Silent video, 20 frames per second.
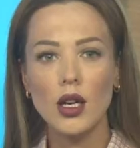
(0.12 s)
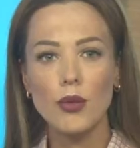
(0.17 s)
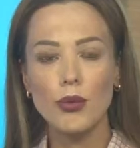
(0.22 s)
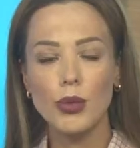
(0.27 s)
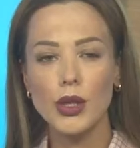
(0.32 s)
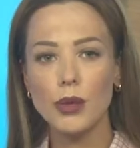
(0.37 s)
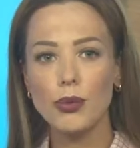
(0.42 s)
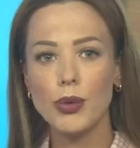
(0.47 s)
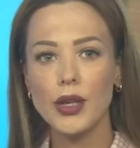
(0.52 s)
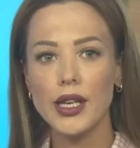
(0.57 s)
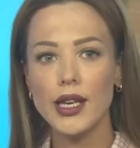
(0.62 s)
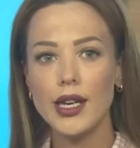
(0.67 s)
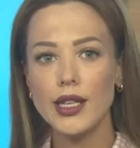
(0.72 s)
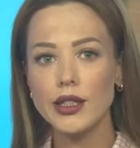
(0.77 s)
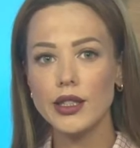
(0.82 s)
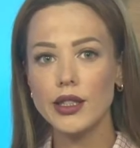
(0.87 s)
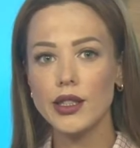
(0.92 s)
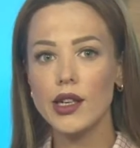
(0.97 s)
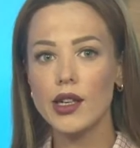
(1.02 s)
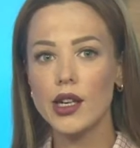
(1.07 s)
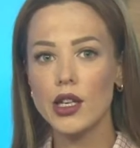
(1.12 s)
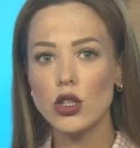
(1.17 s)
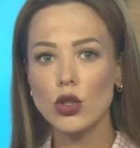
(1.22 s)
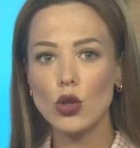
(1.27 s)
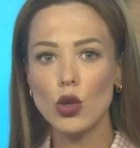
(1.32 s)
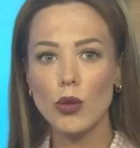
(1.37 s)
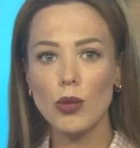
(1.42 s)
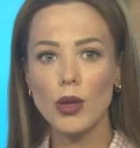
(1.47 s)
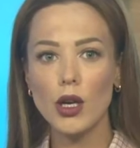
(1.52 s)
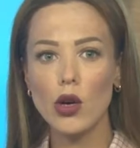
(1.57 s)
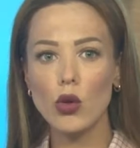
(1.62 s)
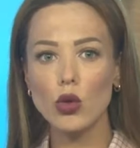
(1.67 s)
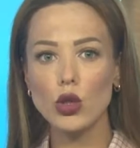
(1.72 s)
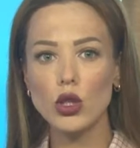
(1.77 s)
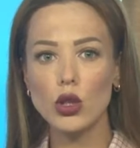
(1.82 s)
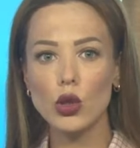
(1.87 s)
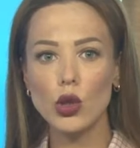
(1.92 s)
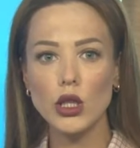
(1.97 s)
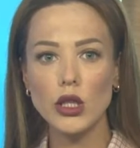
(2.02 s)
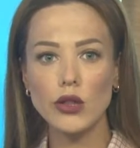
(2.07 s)
Предприятие «Городское
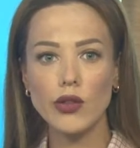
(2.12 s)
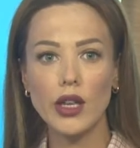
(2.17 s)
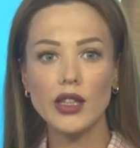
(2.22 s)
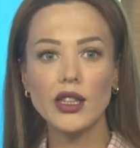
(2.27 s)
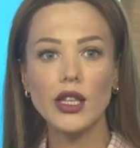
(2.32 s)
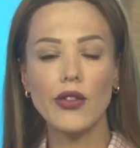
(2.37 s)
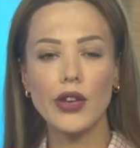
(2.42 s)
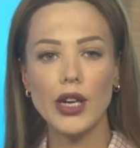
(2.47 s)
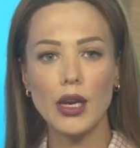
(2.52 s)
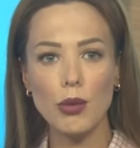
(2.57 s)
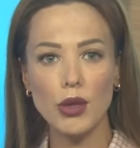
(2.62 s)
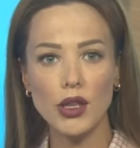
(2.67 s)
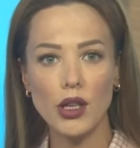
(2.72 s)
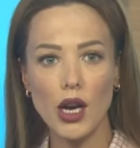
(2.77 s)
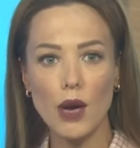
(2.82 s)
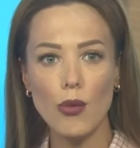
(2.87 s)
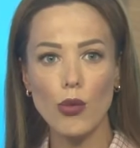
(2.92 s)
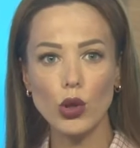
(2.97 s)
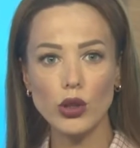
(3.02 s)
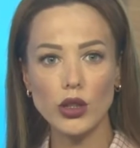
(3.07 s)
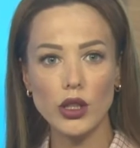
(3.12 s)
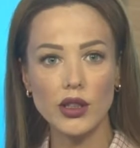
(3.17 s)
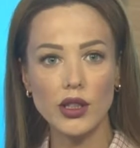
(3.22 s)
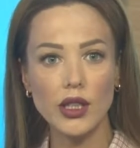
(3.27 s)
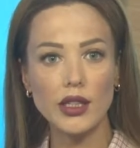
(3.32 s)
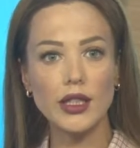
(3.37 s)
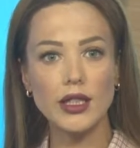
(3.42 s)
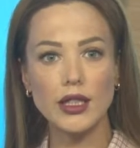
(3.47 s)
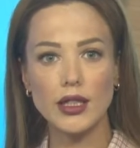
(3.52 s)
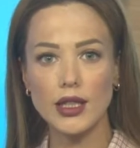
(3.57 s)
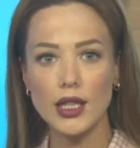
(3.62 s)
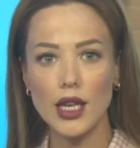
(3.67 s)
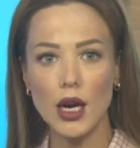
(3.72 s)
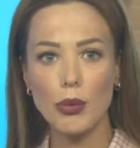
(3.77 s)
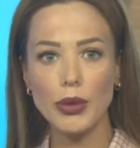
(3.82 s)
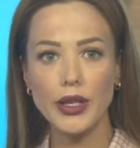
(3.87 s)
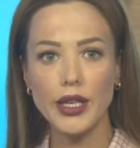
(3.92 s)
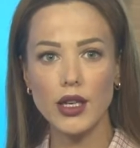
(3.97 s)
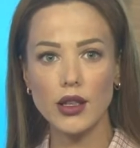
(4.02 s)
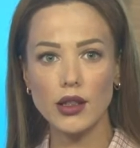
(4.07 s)
благоустройство» одновременно работает на 10
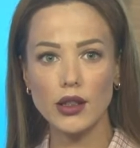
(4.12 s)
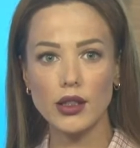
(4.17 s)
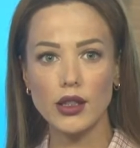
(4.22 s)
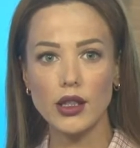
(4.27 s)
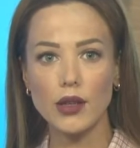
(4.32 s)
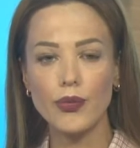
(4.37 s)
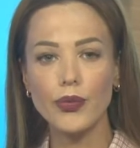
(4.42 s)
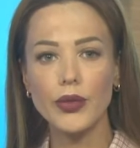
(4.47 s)
объектах.